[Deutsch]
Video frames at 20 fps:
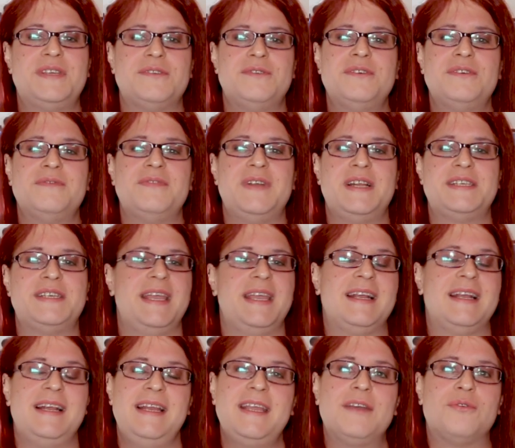irgendwelche
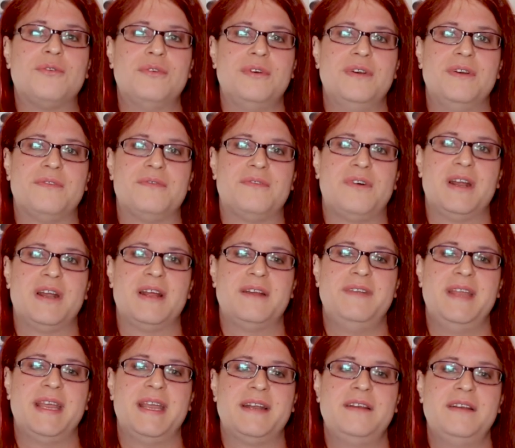Erklärungen gefordert
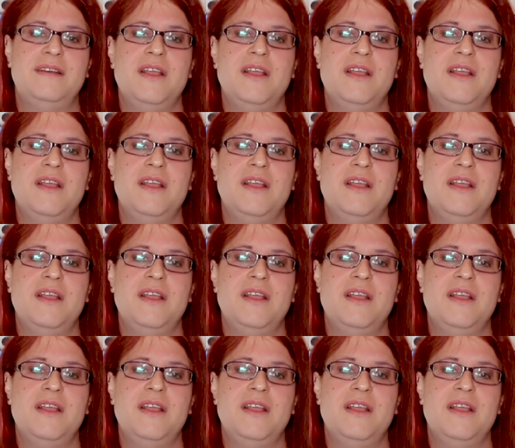werden,